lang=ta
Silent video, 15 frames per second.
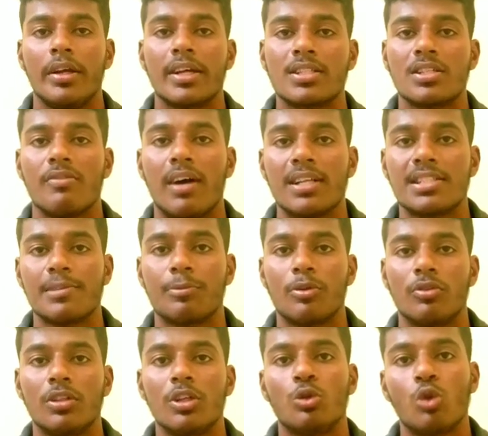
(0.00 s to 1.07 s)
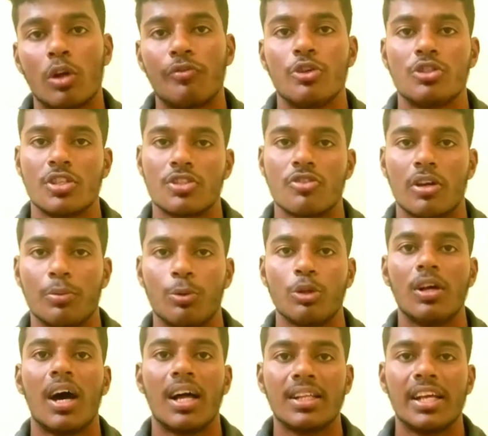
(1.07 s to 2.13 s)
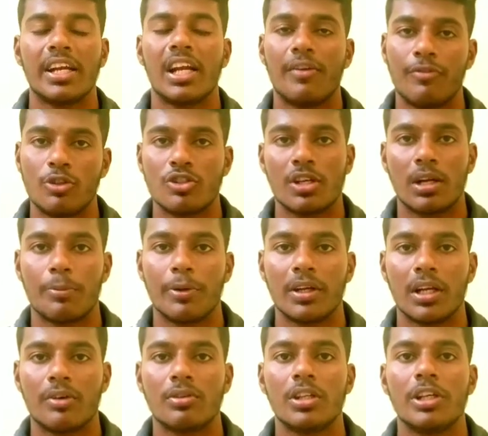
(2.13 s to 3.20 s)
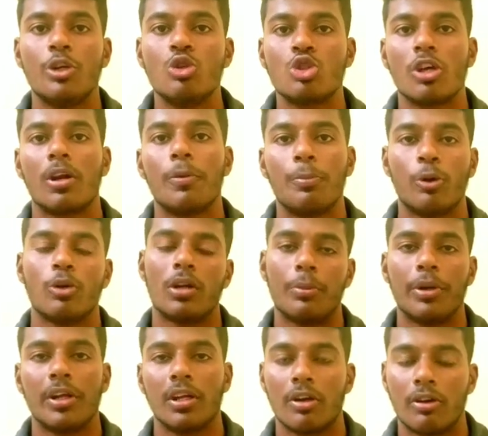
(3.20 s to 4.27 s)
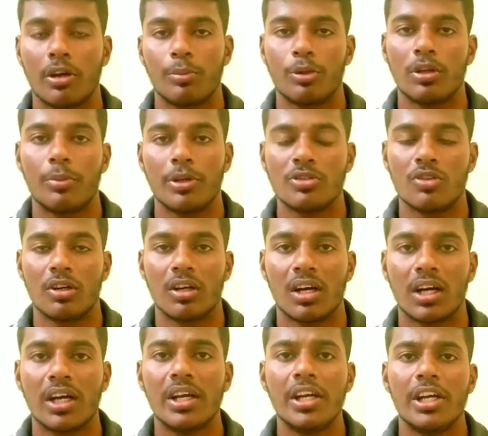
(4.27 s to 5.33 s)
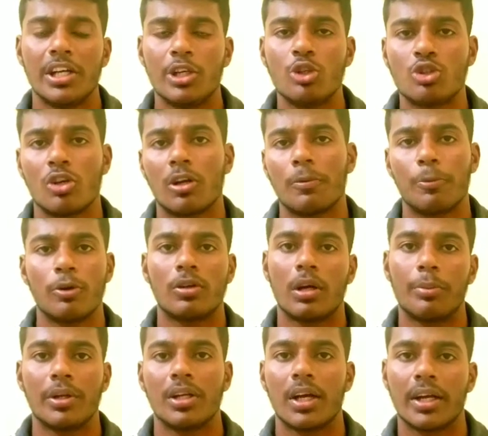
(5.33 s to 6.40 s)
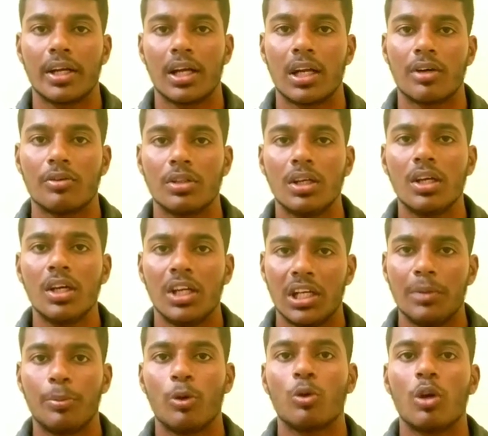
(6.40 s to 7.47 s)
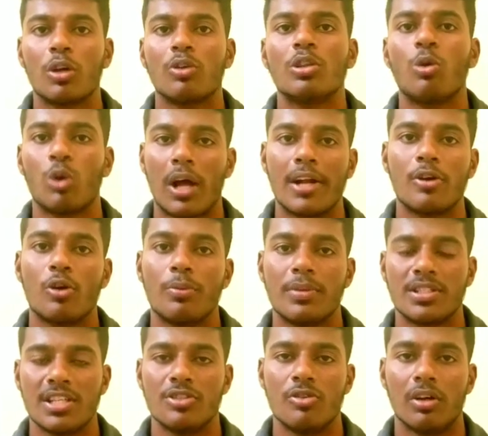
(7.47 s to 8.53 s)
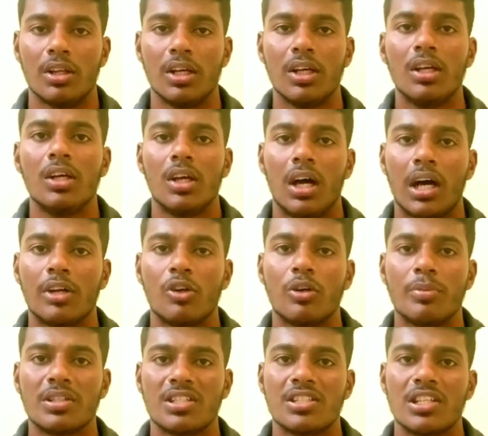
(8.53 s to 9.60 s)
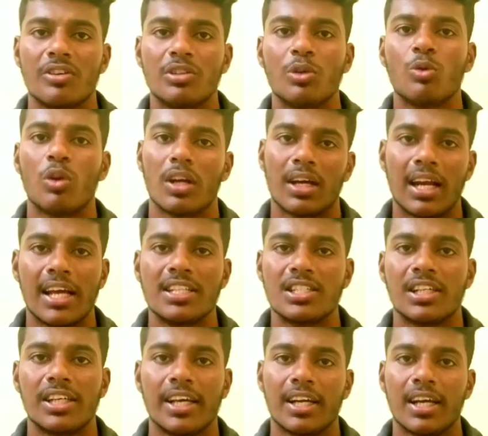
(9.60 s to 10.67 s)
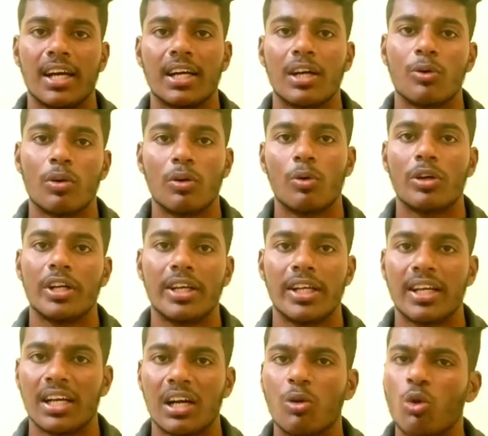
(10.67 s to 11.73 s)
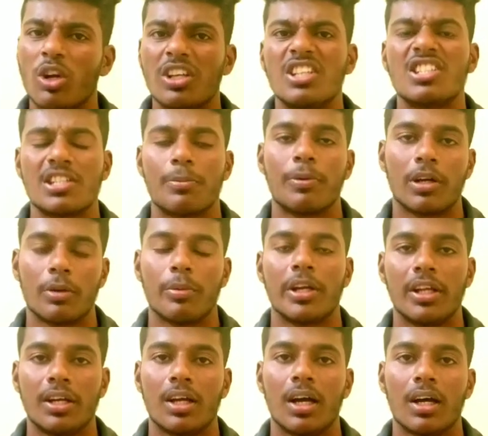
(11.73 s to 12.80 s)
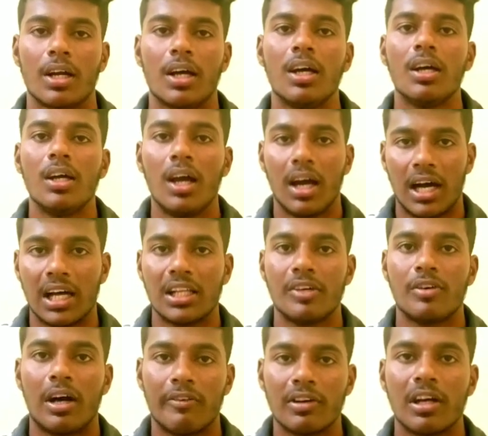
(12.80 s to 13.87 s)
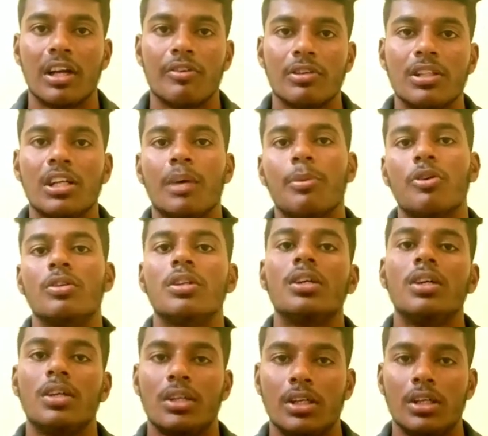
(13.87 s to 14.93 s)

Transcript: நெக்ஸ்ட் வாட்ஸ்அப் வந்து இன்னொரு ஃபீச்சர்ஸ் வரப்போது அது என்ன ஃபீச்சர் அப்படின்னா வந்து யூசர் ரிப்போர்ட் அப்படிங்கிற வரப்போது அப்படின்னு சொல்லியிருக்காங்க யூசர் ரிப்போர்ட் அப்படின்னா என்னன்னா வந்து இப்போ உங்களுக்கு வந்து ஒரு அன்னோன் மெசேஜ் வருது அன்னோன் மெசேஜில் வந்து உங்களை கலாய்ச்சிக்கிட்டே இருக்காங்க உங்களை ஓட்டிகிட்டே இருக்காங்க உங்களை டிஸ்டர்ப் பண்ணுற மாதிரி இருக்காங்கன்னா அதை அவங்கள வந்து நம்ம வந்து